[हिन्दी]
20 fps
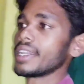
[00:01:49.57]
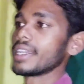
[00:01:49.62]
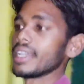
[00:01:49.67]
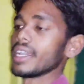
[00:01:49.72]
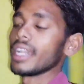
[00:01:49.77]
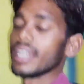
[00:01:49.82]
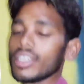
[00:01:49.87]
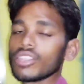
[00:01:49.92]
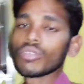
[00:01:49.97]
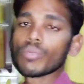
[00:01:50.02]
लेके
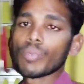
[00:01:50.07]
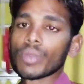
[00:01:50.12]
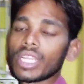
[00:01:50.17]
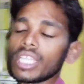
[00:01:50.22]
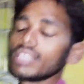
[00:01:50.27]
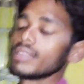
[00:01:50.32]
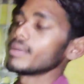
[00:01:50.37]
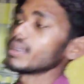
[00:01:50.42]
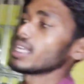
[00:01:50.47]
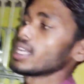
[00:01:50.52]
आए हैं तो
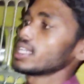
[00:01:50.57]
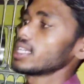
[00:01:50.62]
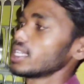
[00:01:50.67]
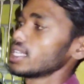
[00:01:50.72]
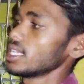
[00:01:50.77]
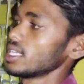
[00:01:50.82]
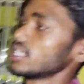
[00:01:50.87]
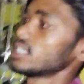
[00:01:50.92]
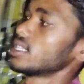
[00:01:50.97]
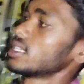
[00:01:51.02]
पनीर
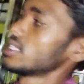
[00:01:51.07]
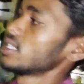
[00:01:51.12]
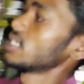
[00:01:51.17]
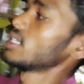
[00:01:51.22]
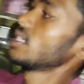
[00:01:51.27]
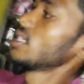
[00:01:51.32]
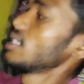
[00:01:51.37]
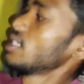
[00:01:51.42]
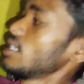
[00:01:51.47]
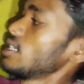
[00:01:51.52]
बनाएंगे
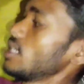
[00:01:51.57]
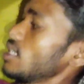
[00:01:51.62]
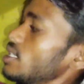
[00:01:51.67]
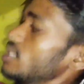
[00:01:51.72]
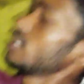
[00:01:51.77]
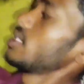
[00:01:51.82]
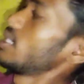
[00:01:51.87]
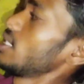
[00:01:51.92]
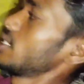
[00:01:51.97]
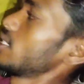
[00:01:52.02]

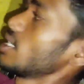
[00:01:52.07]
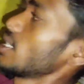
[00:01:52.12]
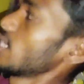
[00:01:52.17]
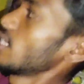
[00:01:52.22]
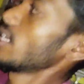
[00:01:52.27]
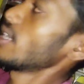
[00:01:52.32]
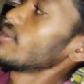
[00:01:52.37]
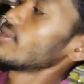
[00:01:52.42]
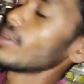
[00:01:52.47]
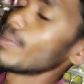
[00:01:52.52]
देख
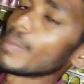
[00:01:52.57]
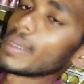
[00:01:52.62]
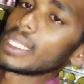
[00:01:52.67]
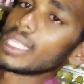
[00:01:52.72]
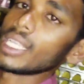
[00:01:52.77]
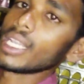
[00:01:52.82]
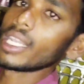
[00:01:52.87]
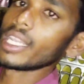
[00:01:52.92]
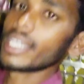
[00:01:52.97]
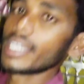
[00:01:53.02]
सकते हैं अब ये
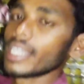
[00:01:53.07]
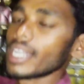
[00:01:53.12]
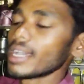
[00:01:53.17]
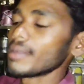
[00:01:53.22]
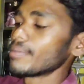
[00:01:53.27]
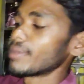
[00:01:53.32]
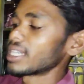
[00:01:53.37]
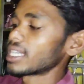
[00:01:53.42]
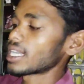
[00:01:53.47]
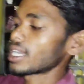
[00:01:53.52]
पनीर लेके
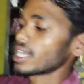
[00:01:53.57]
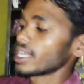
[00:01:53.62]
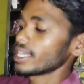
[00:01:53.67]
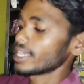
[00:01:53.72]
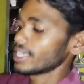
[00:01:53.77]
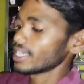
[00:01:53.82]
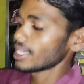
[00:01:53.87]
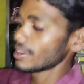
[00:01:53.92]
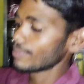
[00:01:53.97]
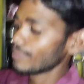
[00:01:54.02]
आए मटर
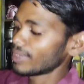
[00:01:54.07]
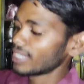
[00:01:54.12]
लेके आए